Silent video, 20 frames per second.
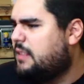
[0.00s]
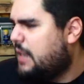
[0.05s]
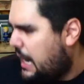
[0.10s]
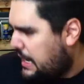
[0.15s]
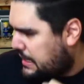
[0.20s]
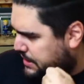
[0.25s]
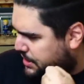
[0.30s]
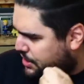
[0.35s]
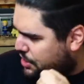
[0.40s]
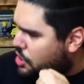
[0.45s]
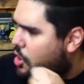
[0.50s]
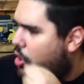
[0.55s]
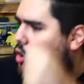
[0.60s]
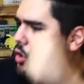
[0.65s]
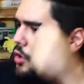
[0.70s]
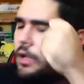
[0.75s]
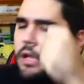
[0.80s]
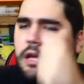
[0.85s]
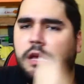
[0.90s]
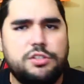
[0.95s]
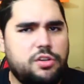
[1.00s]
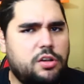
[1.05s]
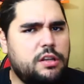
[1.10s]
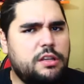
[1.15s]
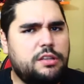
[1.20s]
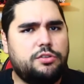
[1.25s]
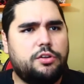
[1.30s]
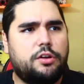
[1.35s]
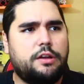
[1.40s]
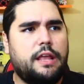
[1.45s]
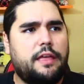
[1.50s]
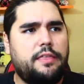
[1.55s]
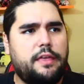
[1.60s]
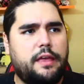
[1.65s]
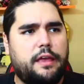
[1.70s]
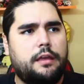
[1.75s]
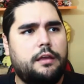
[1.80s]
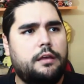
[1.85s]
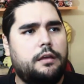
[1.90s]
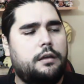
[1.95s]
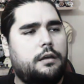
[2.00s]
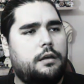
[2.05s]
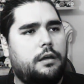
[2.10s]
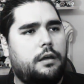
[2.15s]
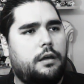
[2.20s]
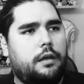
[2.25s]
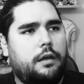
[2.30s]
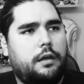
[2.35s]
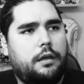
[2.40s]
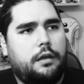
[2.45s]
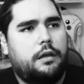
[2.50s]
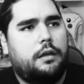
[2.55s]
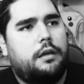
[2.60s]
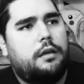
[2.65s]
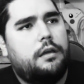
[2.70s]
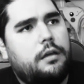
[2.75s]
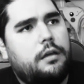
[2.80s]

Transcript: traición. Son historias de... Eh,